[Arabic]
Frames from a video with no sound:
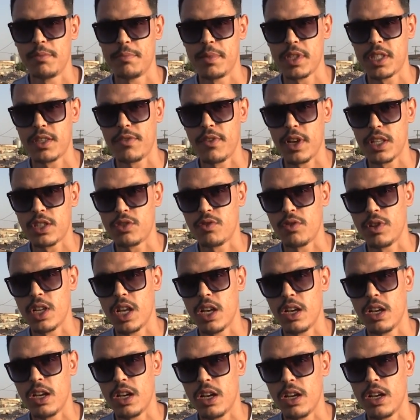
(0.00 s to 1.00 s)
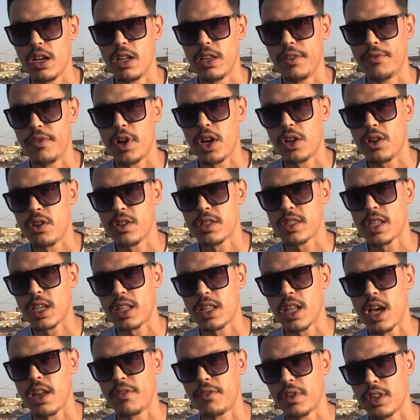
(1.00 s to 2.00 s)
بيسك فات شويه لي فاكونس راك
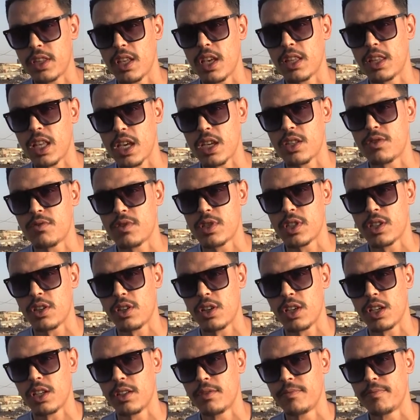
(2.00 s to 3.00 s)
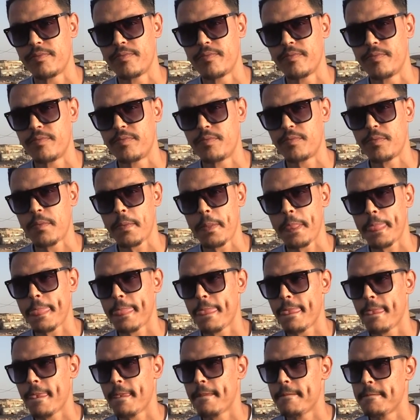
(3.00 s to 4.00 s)
تعرف يطيح شويه السوق بدا يتحرك
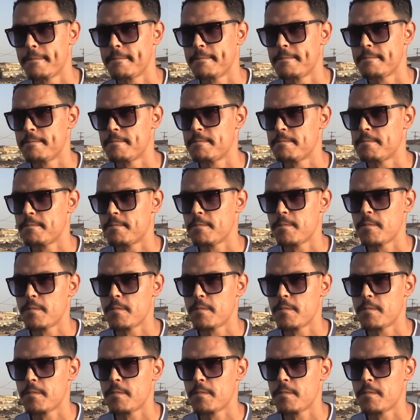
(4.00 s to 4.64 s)
شويه صافا البيع